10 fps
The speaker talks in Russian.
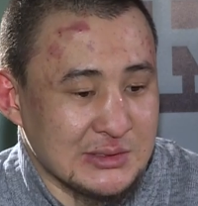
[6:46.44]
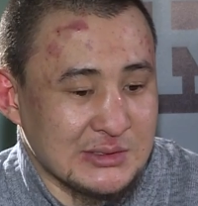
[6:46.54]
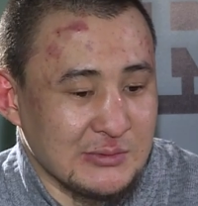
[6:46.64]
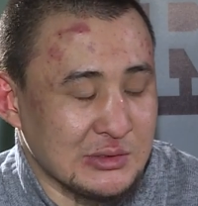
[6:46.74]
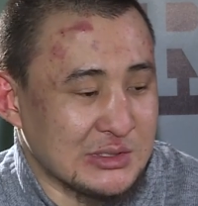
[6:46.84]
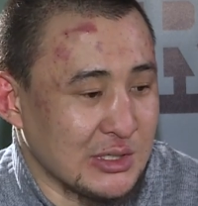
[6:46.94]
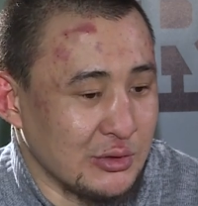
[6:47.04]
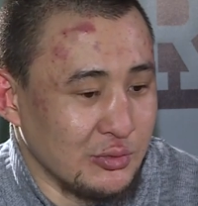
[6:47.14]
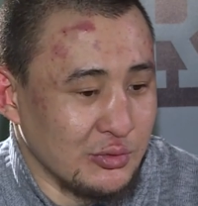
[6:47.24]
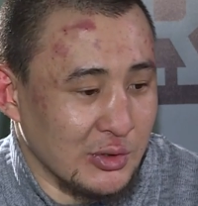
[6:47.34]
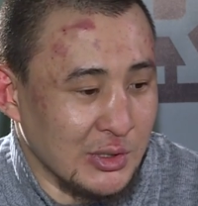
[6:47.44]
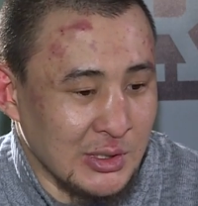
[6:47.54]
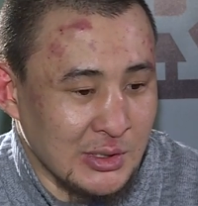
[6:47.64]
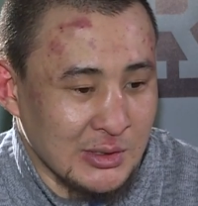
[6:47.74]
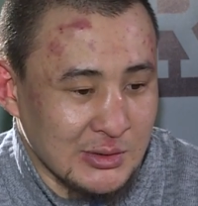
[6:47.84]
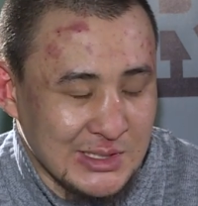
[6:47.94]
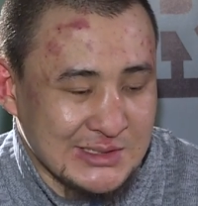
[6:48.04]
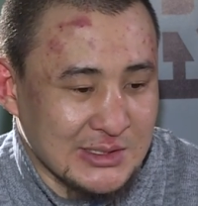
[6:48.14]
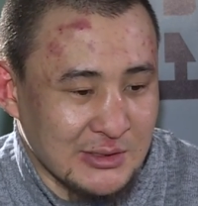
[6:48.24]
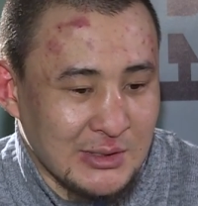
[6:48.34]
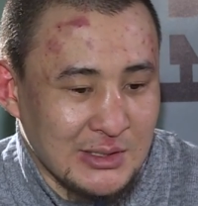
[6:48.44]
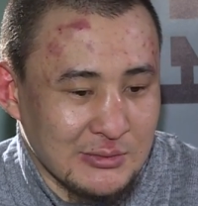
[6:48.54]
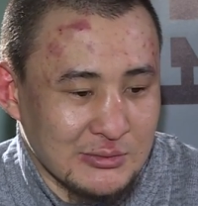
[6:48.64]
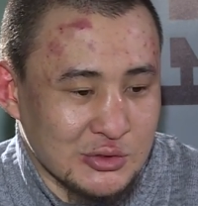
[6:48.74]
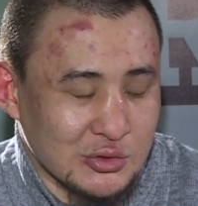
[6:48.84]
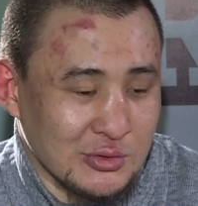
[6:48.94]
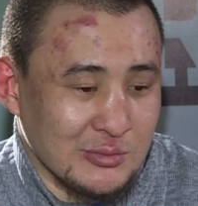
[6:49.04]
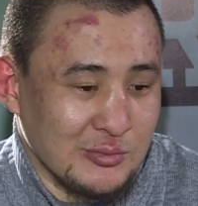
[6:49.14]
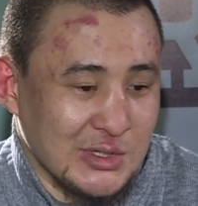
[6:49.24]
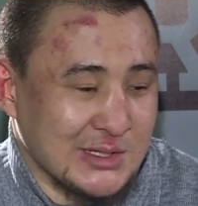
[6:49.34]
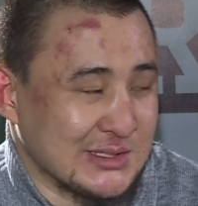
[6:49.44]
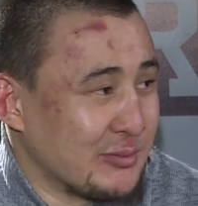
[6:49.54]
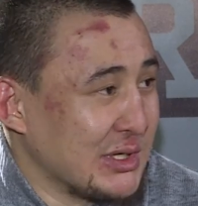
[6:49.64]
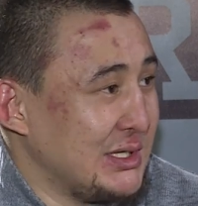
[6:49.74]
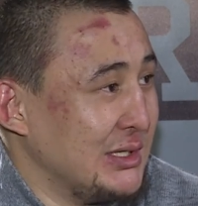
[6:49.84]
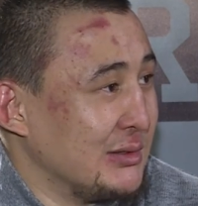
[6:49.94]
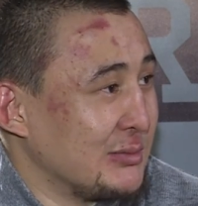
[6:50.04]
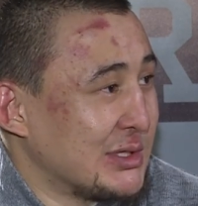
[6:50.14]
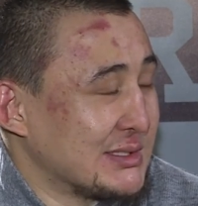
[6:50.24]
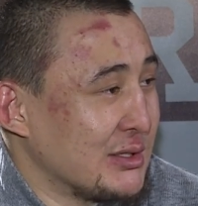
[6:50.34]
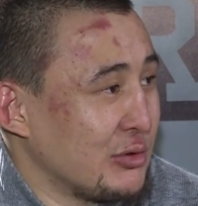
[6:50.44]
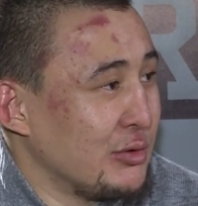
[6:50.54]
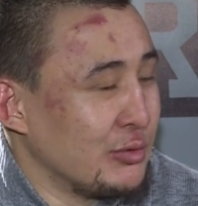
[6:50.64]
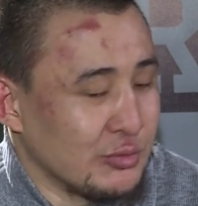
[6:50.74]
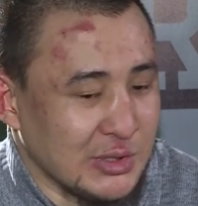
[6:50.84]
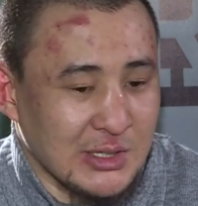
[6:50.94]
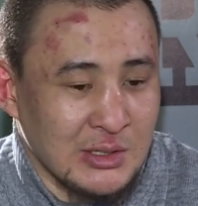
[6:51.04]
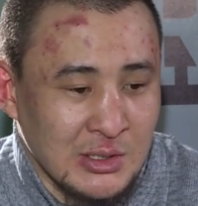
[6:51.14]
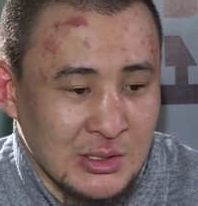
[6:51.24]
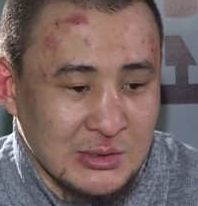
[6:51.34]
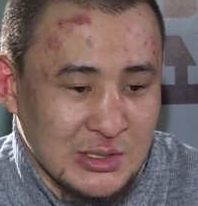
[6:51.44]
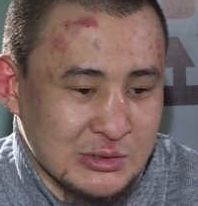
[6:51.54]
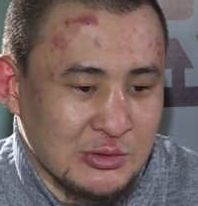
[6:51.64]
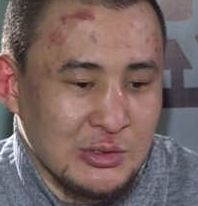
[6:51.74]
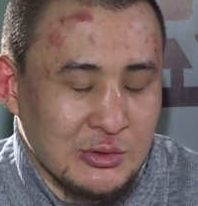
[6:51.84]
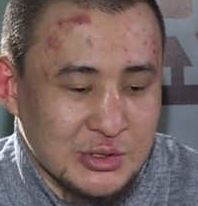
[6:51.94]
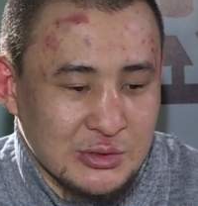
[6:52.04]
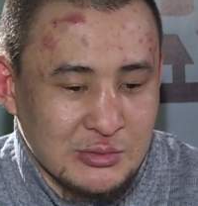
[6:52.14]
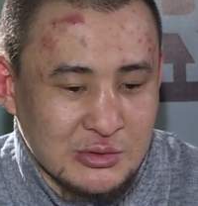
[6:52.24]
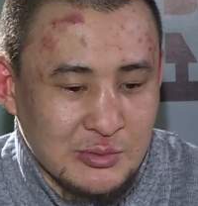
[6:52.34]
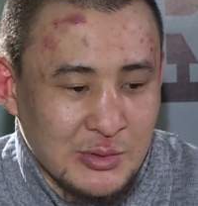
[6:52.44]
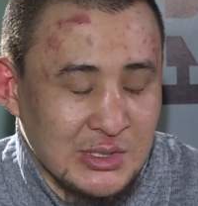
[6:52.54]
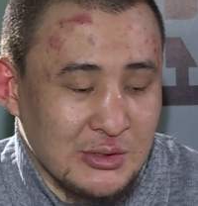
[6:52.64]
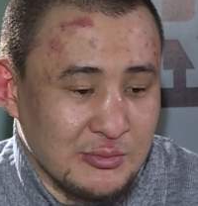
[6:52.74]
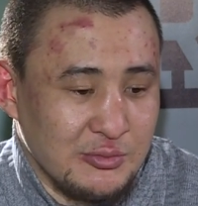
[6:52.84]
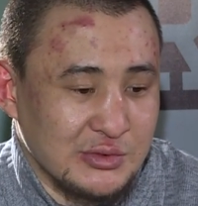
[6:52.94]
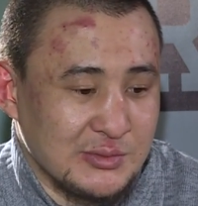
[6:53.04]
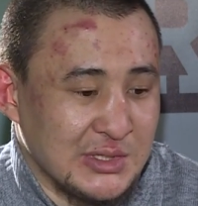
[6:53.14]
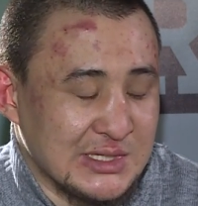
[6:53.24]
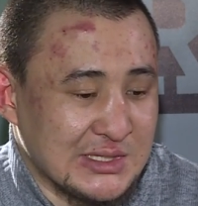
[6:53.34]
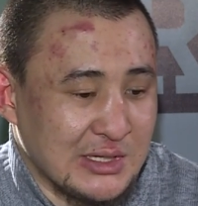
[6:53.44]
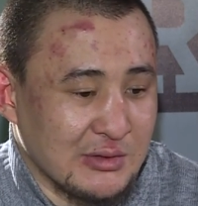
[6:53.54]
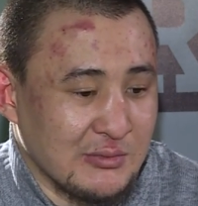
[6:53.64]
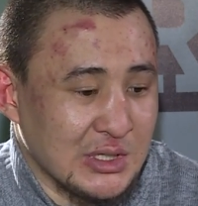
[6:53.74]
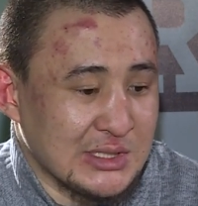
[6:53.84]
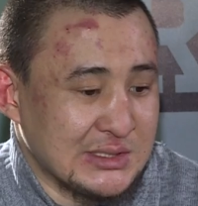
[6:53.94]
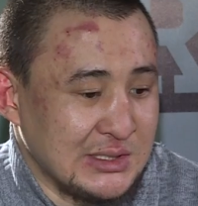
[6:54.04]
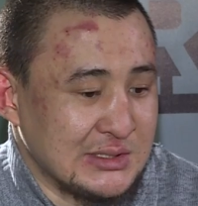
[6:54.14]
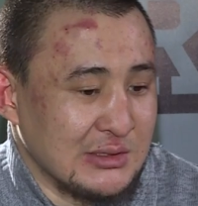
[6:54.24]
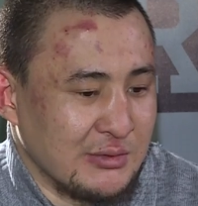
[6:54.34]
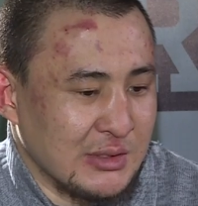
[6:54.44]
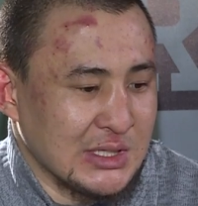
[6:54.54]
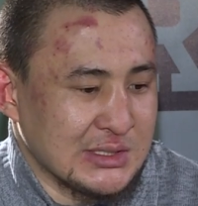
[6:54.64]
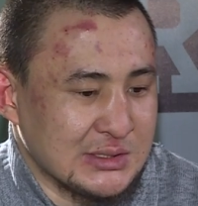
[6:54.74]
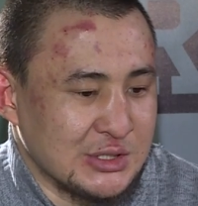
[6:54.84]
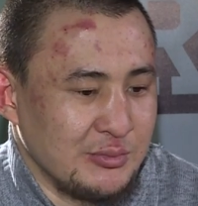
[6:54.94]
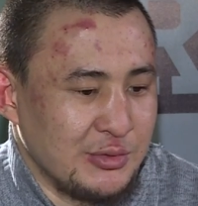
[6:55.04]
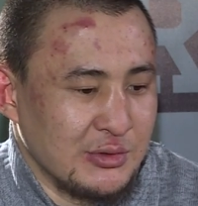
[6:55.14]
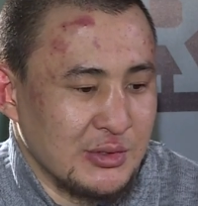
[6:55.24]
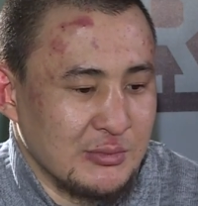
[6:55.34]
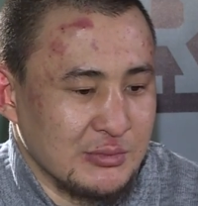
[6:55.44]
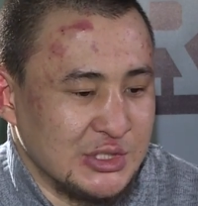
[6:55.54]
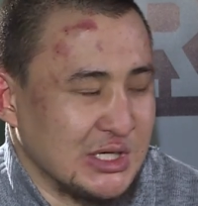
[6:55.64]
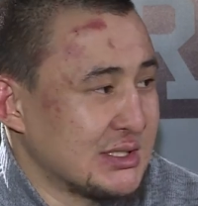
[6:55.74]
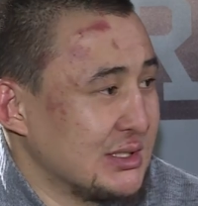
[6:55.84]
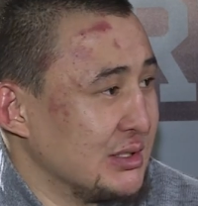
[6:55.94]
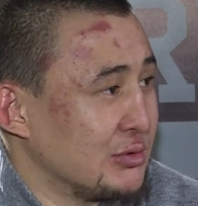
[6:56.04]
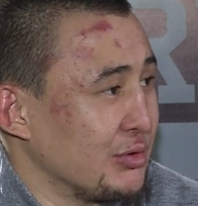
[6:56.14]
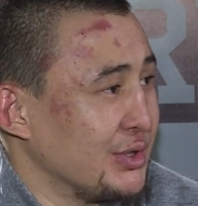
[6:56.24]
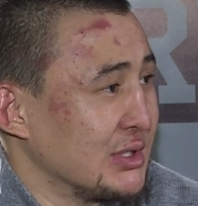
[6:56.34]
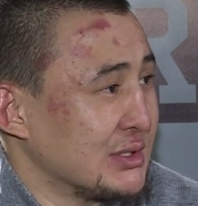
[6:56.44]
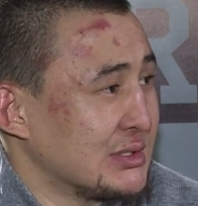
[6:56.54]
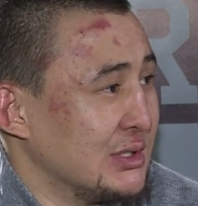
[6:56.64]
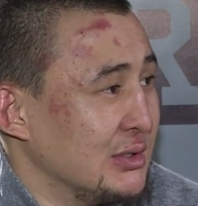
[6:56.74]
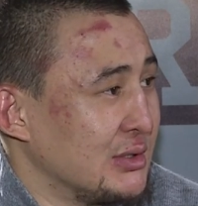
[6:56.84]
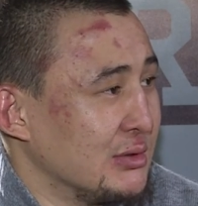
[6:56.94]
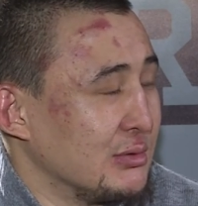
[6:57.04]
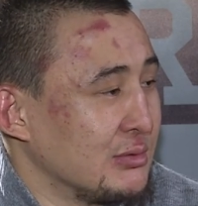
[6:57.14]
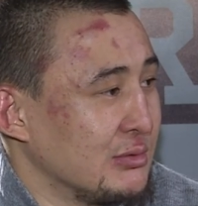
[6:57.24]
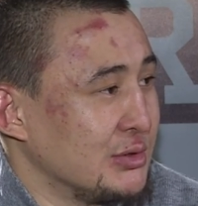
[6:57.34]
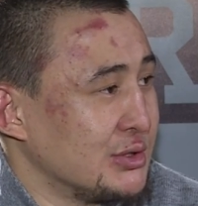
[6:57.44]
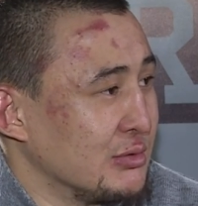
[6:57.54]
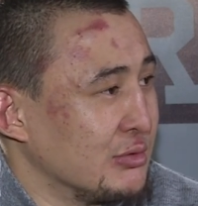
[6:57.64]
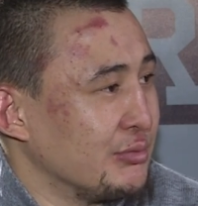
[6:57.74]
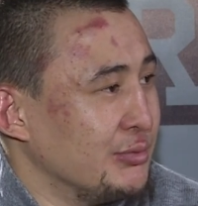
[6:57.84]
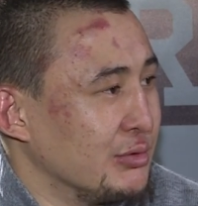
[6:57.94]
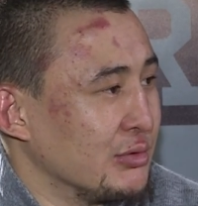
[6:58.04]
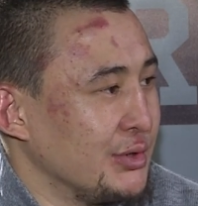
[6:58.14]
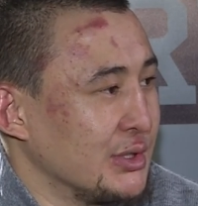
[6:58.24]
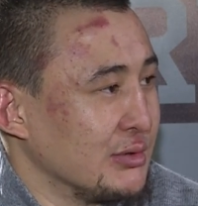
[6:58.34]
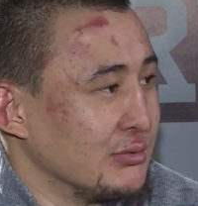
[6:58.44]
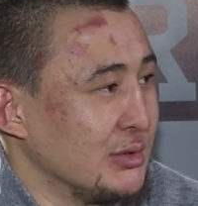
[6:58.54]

свою страну, но я скрывал, что меня запретили по здоровью. Но я достойно очень выступал. Я вот в Узбекистан два раза ездил, два раза чемпионом Джексона турнира стал. Это очень крупный турнир.